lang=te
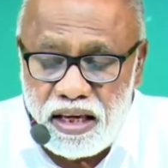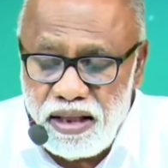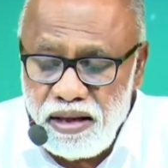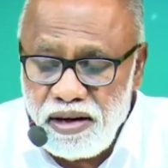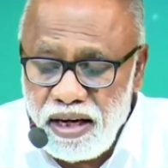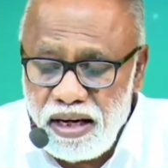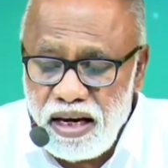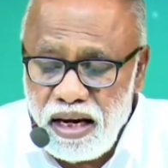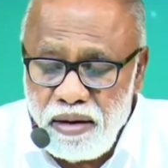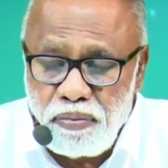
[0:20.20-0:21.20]

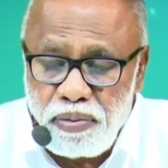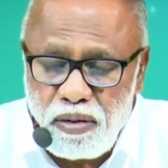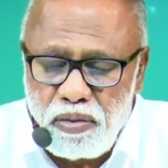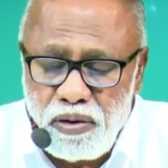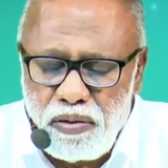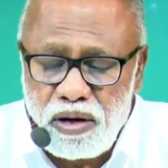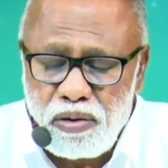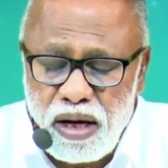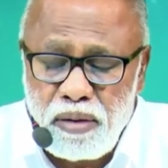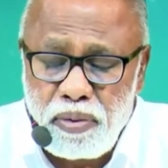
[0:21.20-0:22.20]
ఎందుకయ్యా ప్రభుల
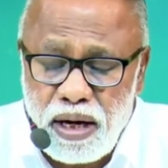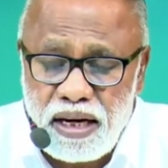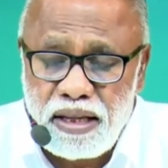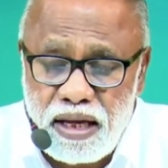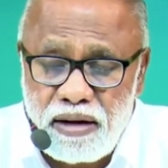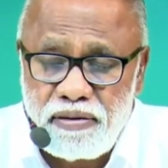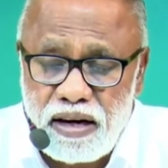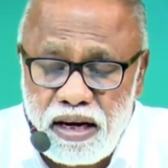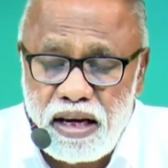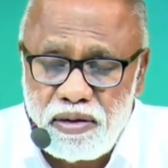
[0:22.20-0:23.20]
వారు నా ప్రార్థన
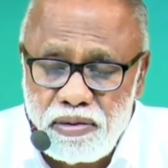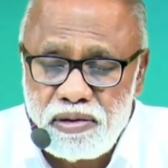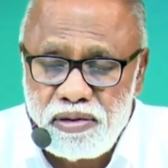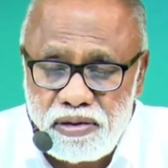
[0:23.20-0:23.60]
వినలేదు